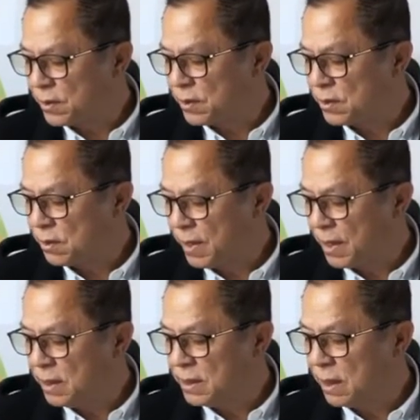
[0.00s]
แล้วก็ยัง
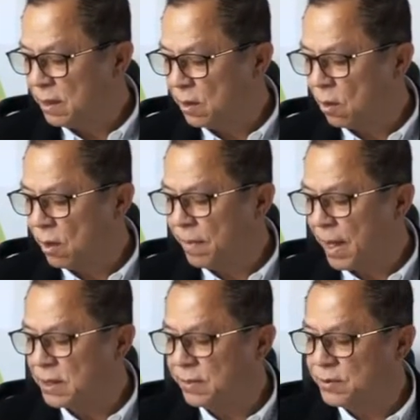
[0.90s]
เปิดใจถึงที่มา
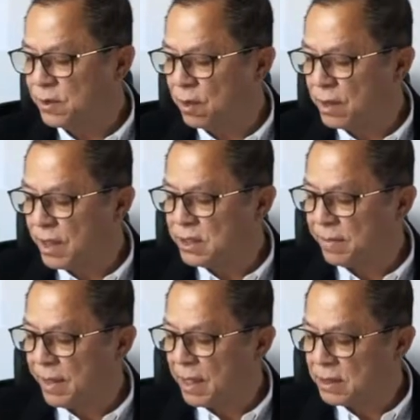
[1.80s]
ของการได้ที่ดิน
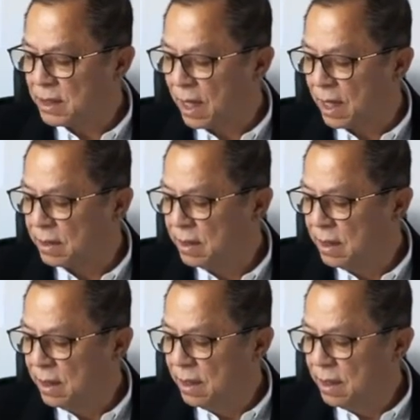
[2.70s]
จน
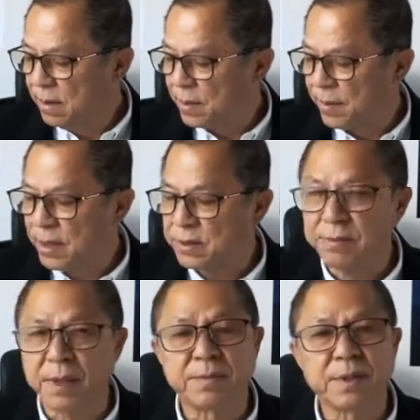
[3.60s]
นำไปสู่ข้อพิ
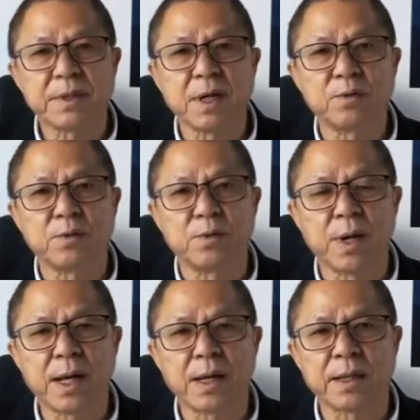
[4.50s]
พาทการ
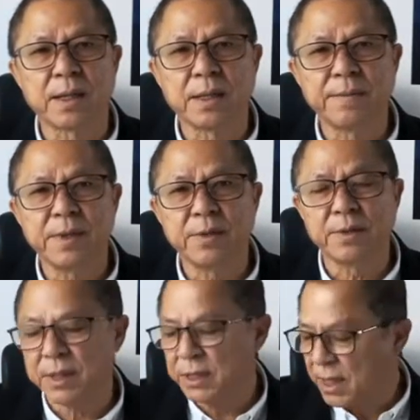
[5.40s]
นำไปสู่การตรวจส
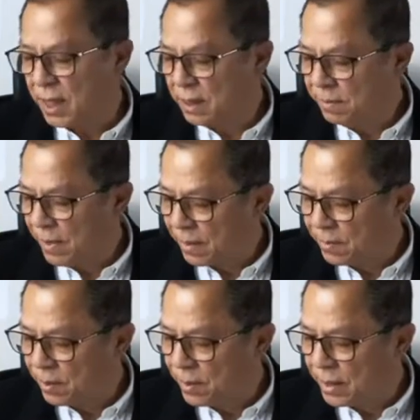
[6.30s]
อบแล้วก็ป
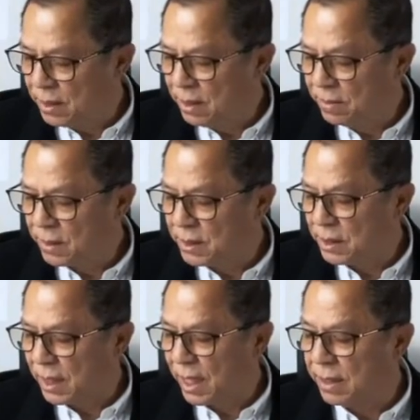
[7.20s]
ปช.ชี้มูลค
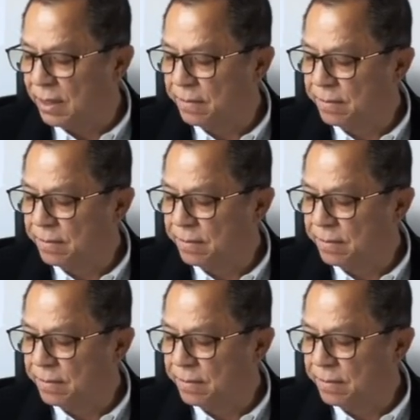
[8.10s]
วามผิด